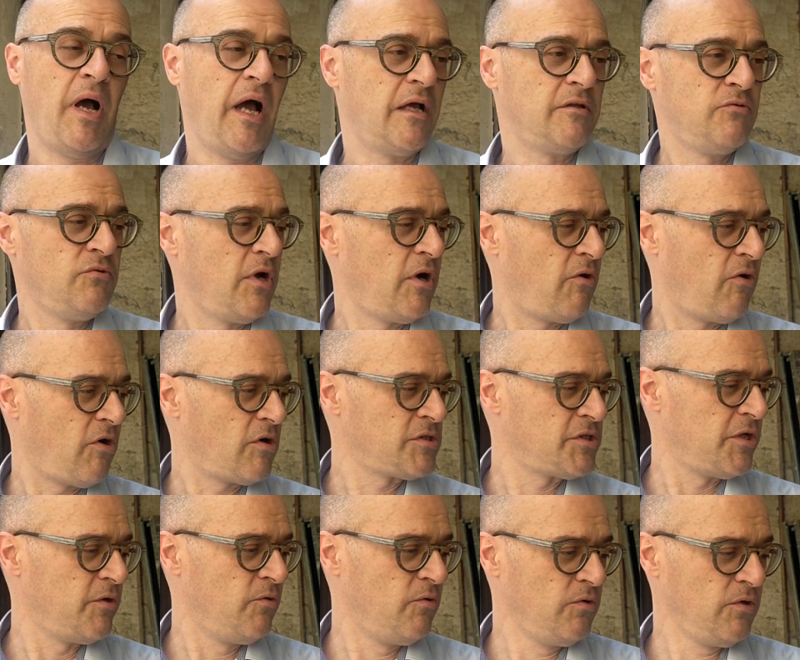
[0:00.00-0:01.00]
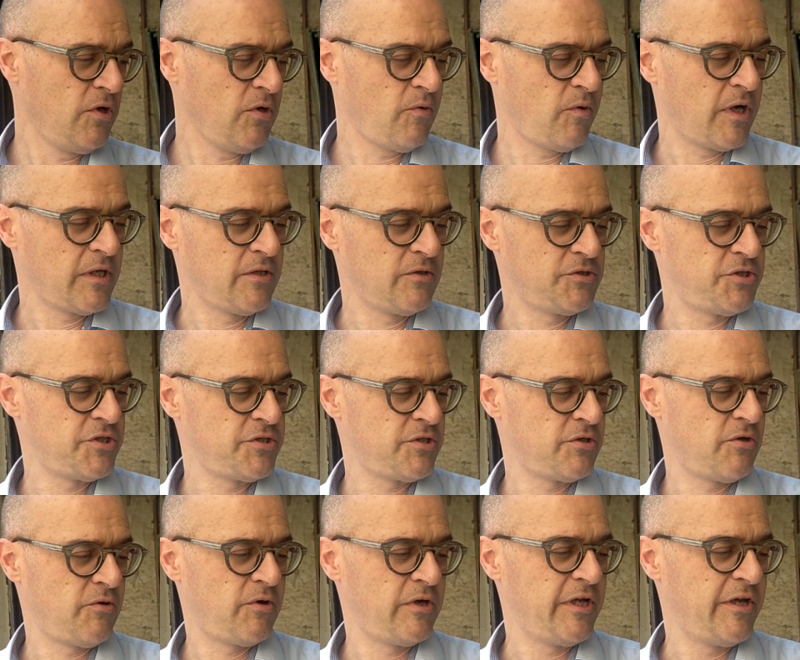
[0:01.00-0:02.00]
Ma due cose, uno quando ci
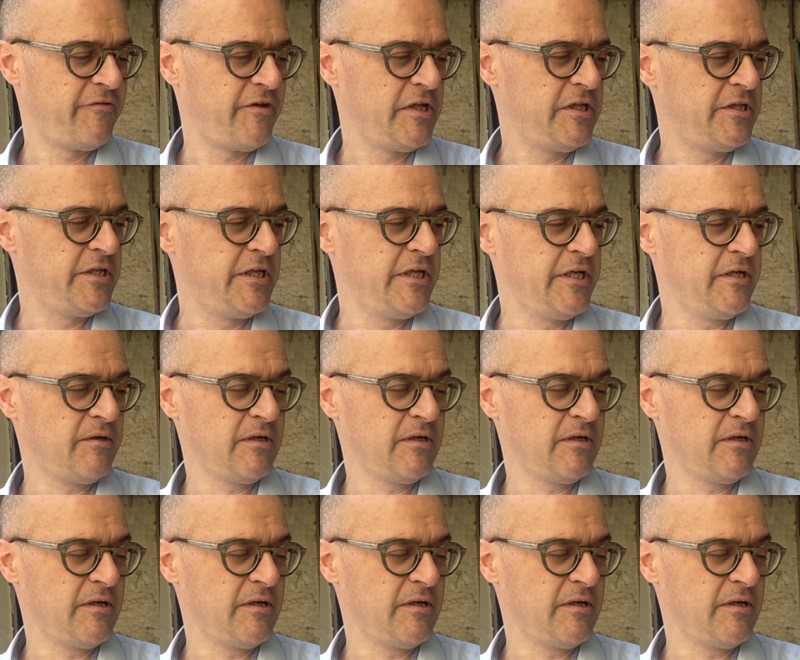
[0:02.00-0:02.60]
sono quegli eventi lì,